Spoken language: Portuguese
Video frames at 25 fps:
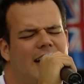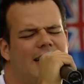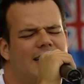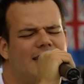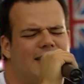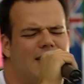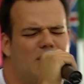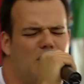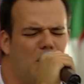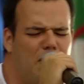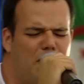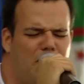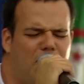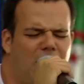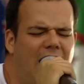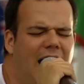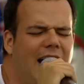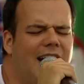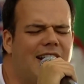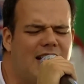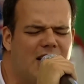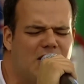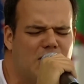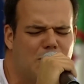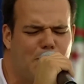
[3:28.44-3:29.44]
têm sido
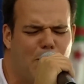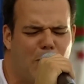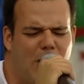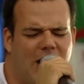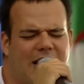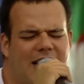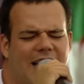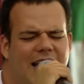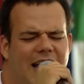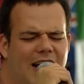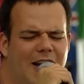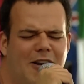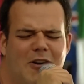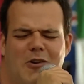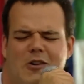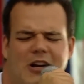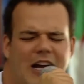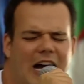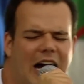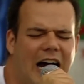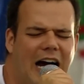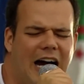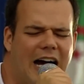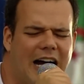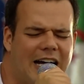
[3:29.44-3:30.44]
feitas por aquele
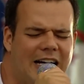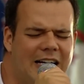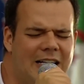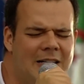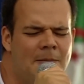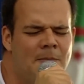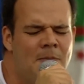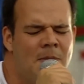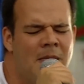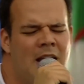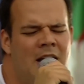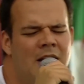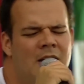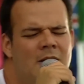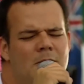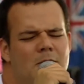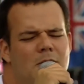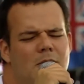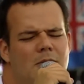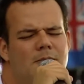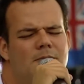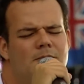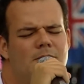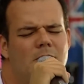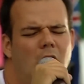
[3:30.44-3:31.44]
lugar.
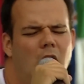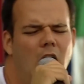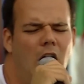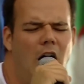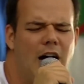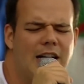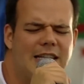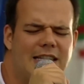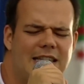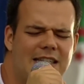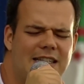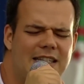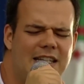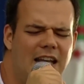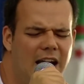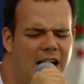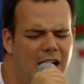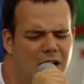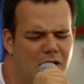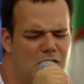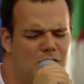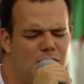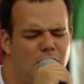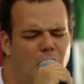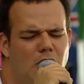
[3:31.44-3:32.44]
Oh
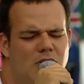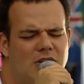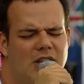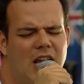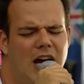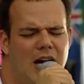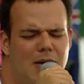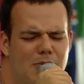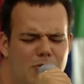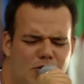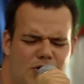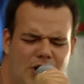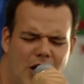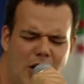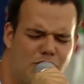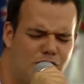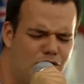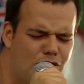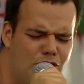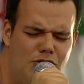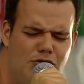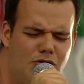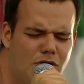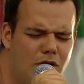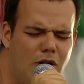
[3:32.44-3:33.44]
Deus, voltamos ao
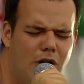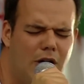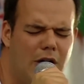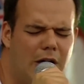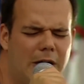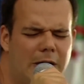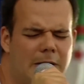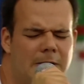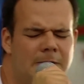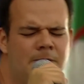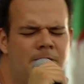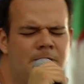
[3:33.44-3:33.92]
Senhor.